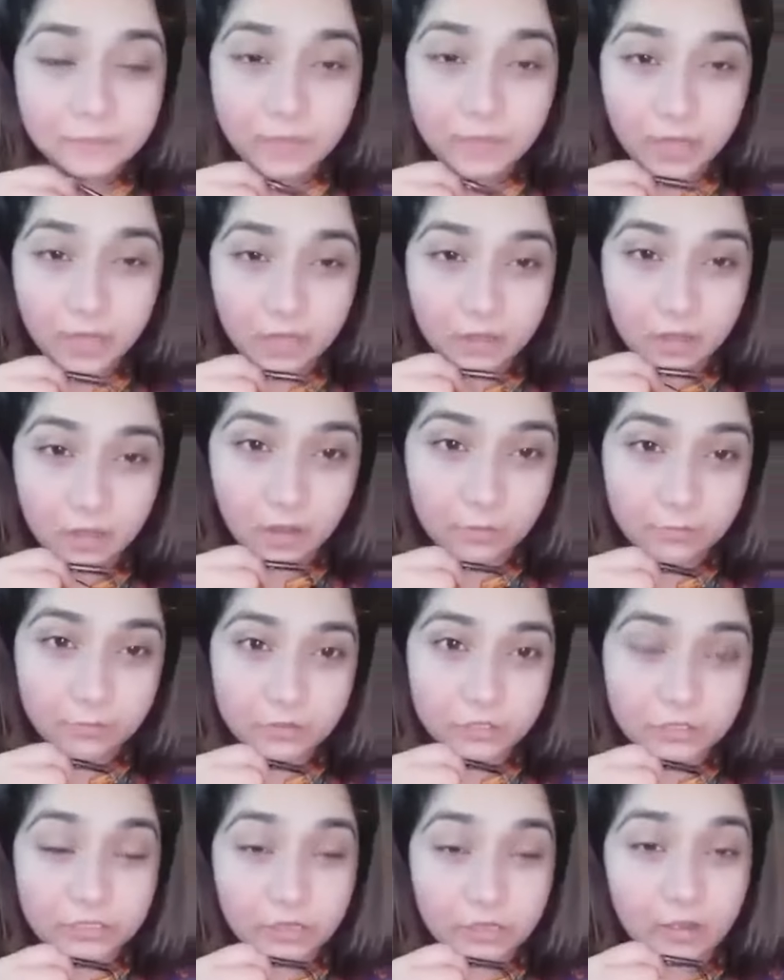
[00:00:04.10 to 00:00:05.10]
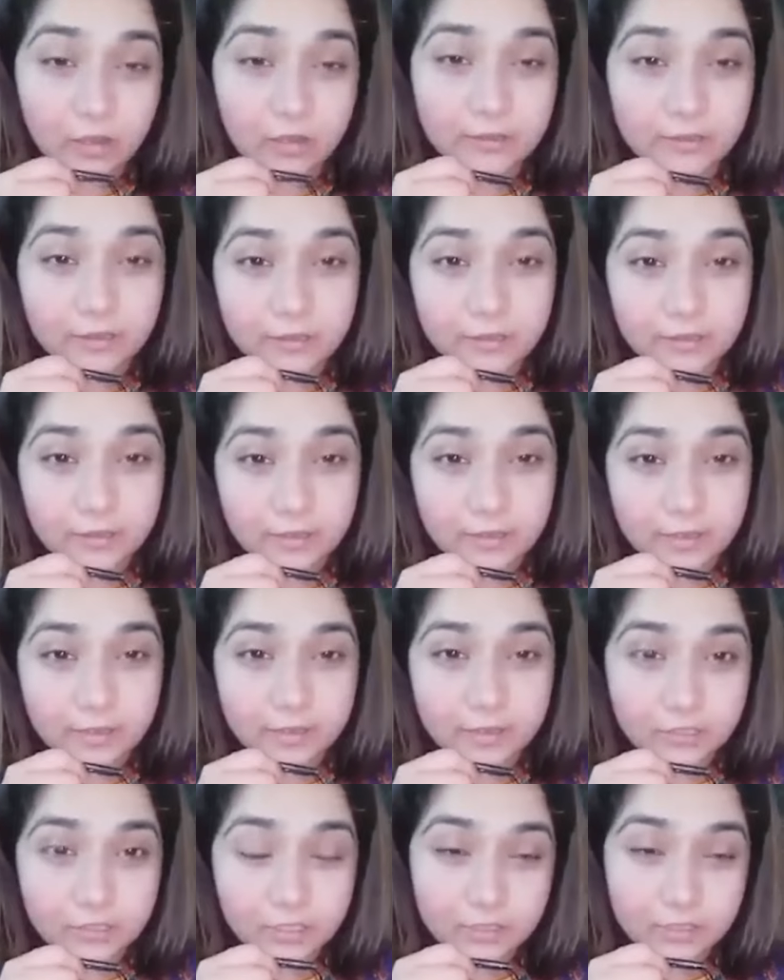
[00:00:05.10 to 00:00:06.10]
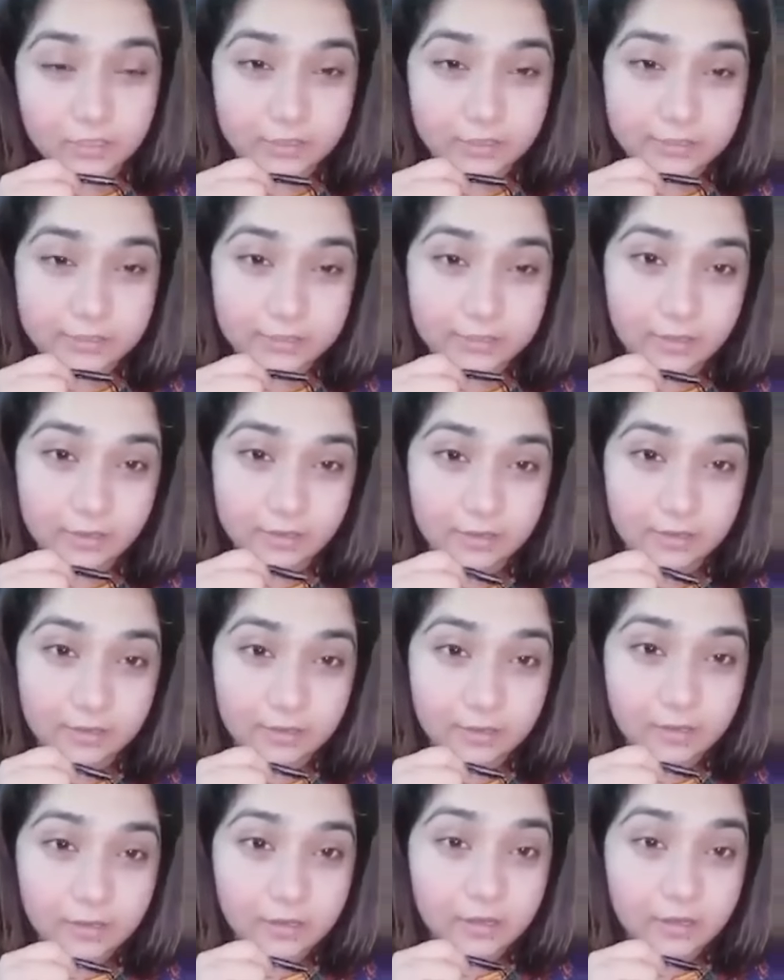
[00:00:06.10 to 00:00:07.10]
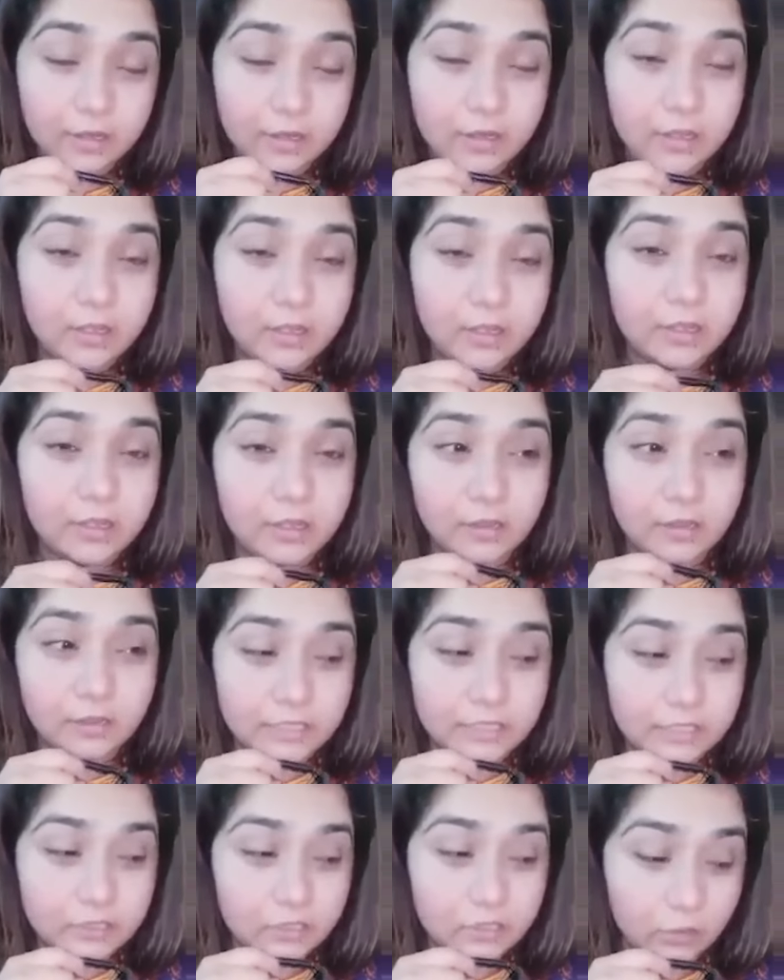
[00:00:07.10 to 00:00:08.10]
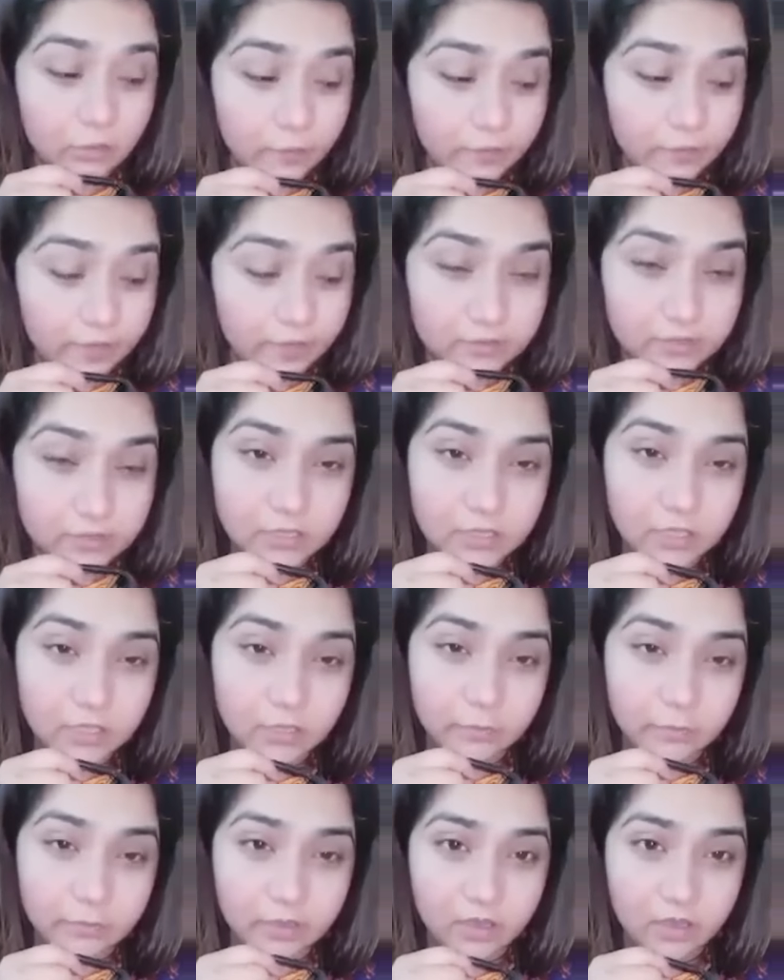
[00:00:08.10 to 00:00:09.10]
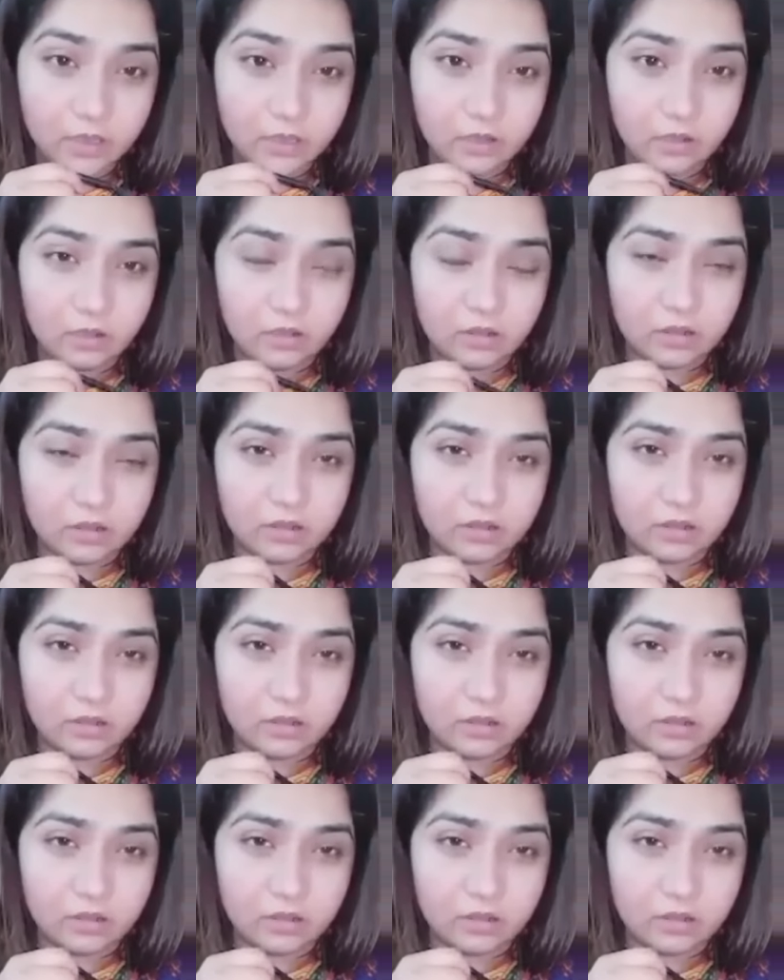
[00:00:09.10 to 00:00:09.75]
मेरा नाम शहाना है शहाना सियाल टिकटॉक बनाती थी मैं और